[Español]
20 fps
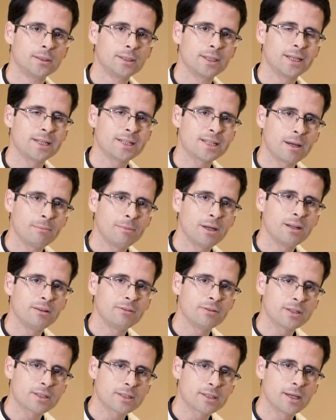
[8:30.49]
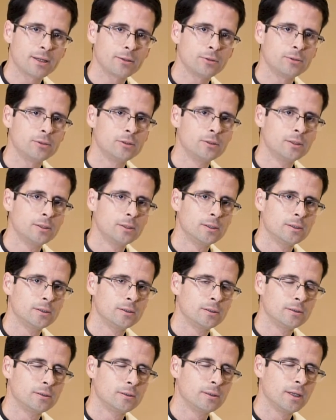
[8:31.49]
que se ha manifestado
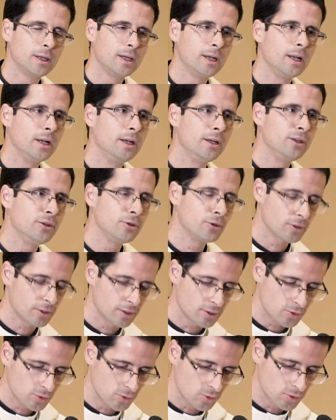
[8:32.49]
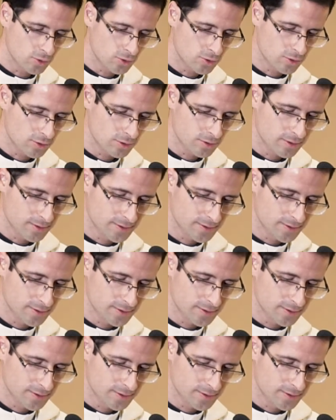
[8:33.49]
en el niño Jesús,